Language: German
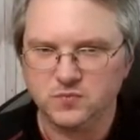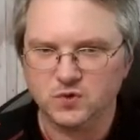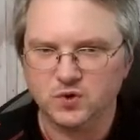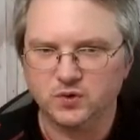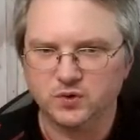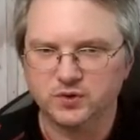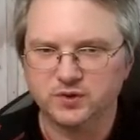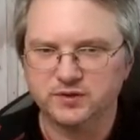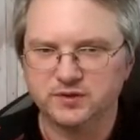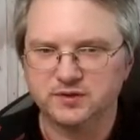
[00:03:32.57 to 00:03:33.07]

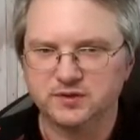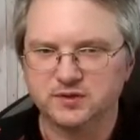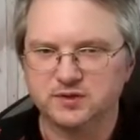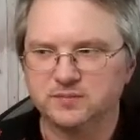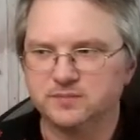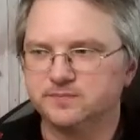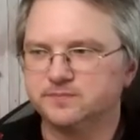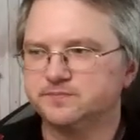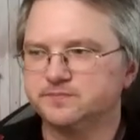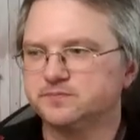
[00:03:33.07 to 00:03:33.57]
Und
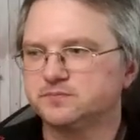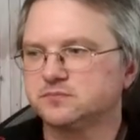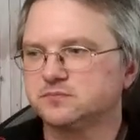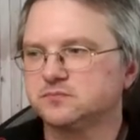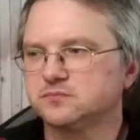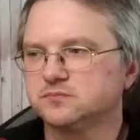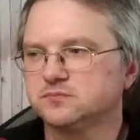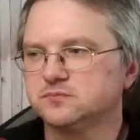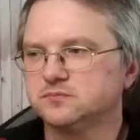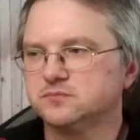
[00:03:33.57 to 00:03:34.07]
ähm,
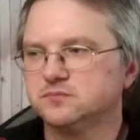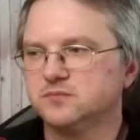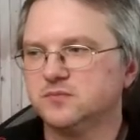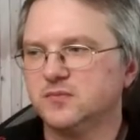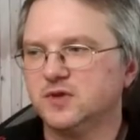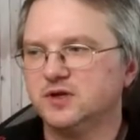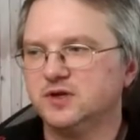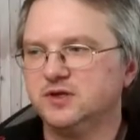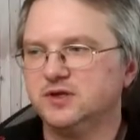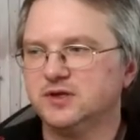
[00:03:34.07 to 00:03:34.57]

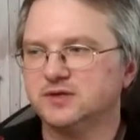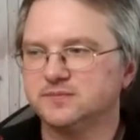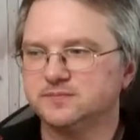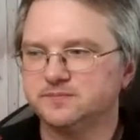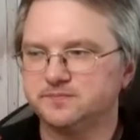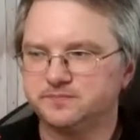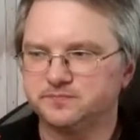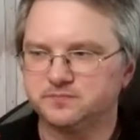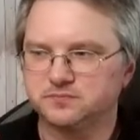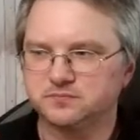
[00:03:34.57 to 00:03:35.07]
hier
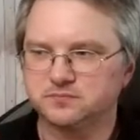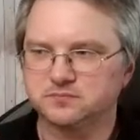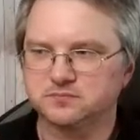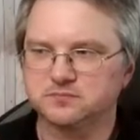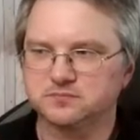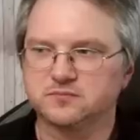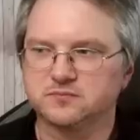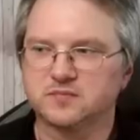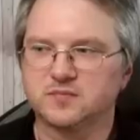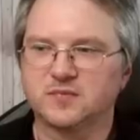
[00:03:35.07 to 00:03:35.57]

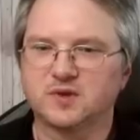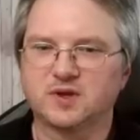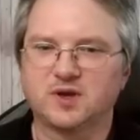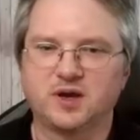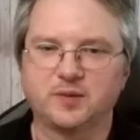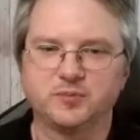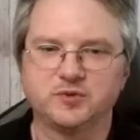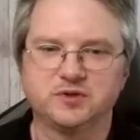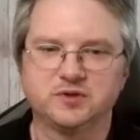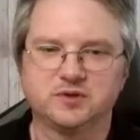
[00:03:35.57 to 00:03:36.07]

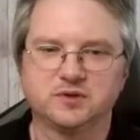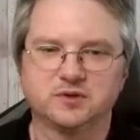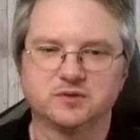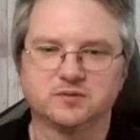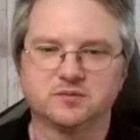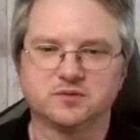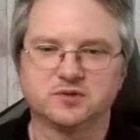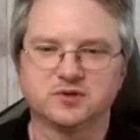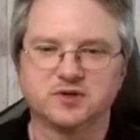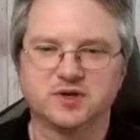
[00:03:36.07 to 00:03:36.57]
habe ich
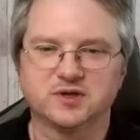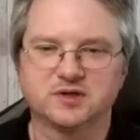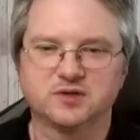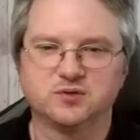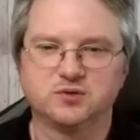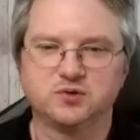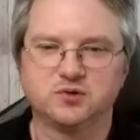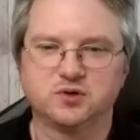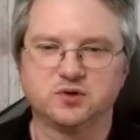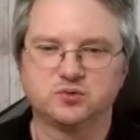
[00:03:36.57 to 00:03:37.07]
gedacht,
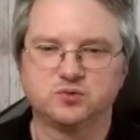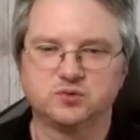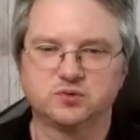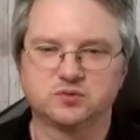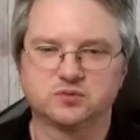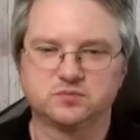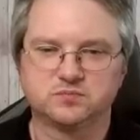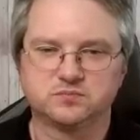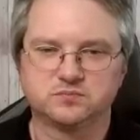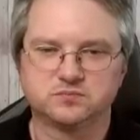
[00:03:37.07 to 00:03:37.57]
naja
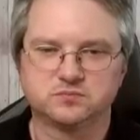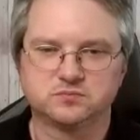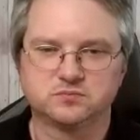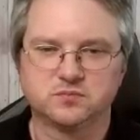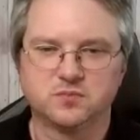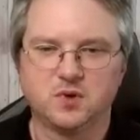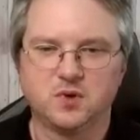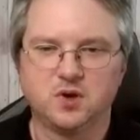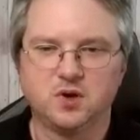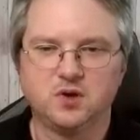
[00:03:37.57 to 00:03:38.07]
gut,
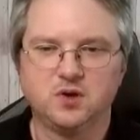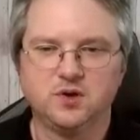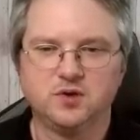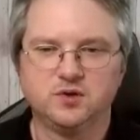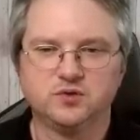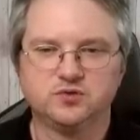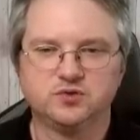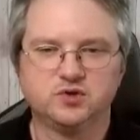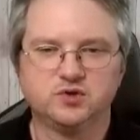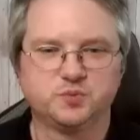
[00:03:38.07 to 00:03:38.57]

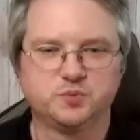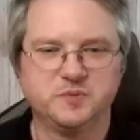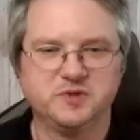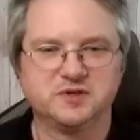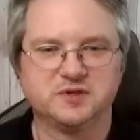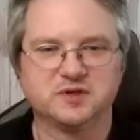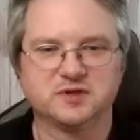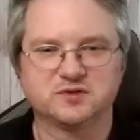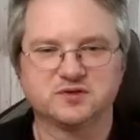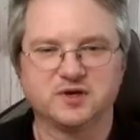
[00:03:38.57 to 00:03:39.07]
sie
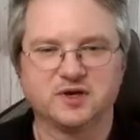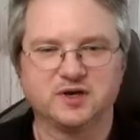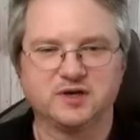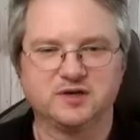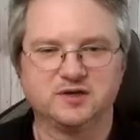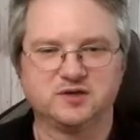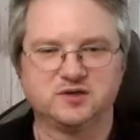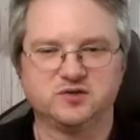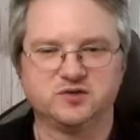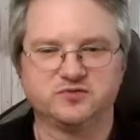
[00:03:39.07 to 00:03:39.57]
spielt das ja
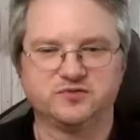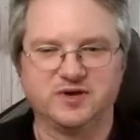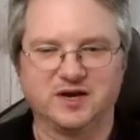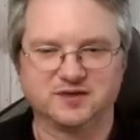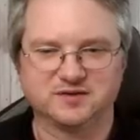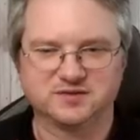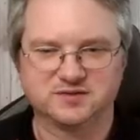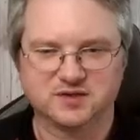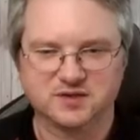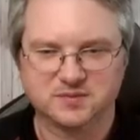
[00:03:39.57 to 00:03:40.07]
relativ
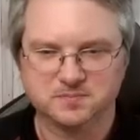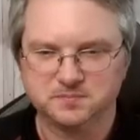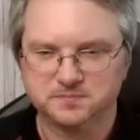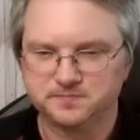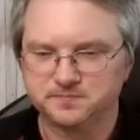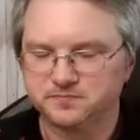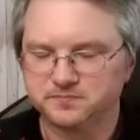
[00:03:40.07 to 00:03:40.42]
langsam